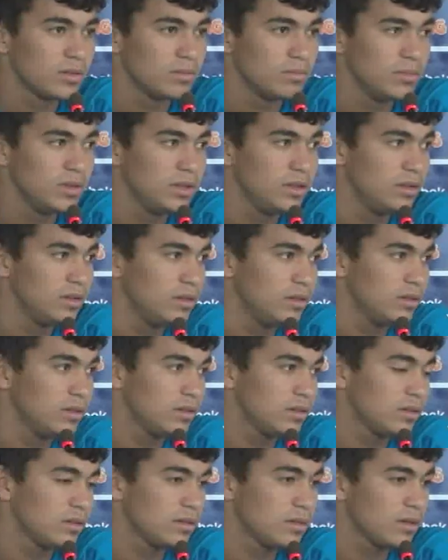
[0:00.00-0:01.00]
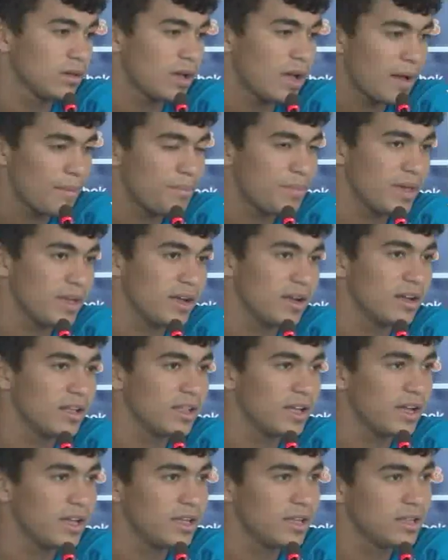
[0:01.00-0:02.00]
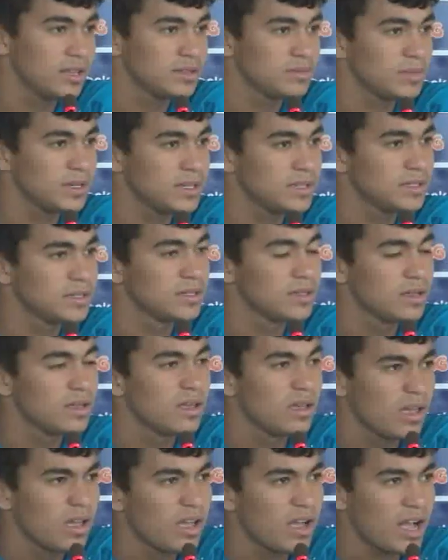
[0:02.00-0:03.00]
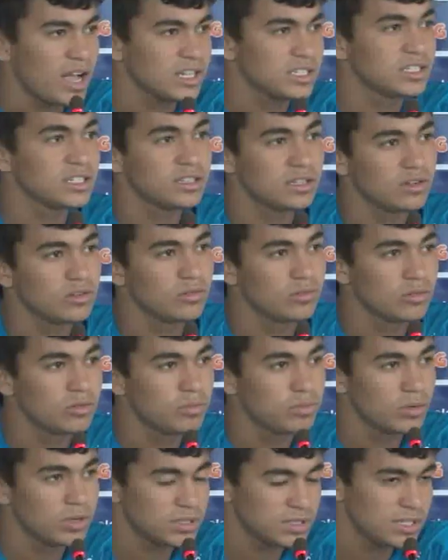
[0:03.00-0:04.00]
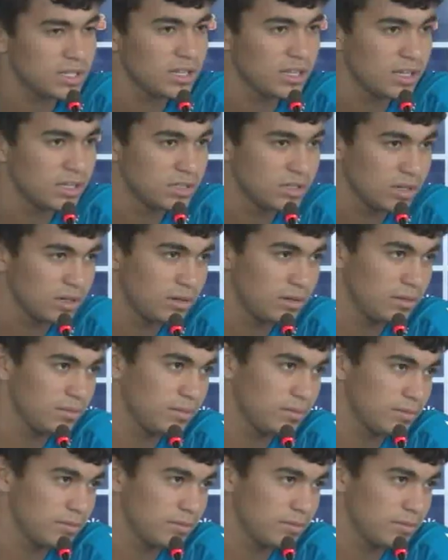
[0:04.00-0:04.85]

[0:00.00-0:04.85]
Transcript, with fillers: me apegando a eles, mas acho que tem um grupo excelente aí.